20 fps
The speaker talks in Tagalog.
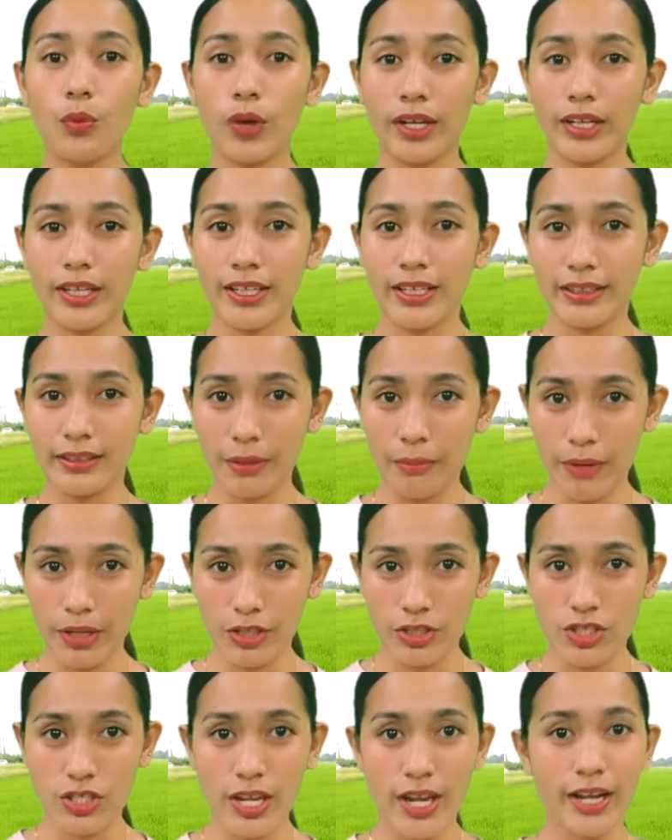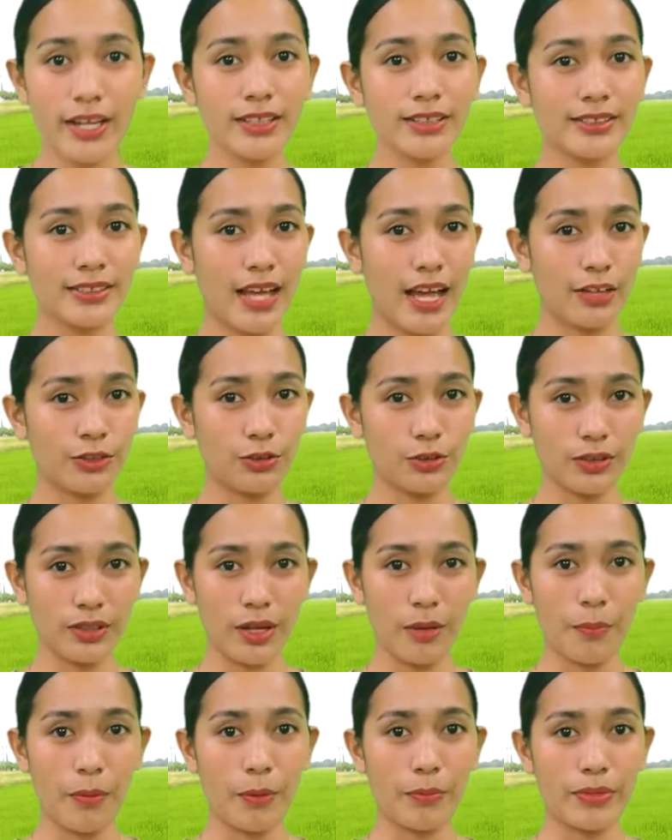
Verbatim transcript: Pwede kita mag-share sa aton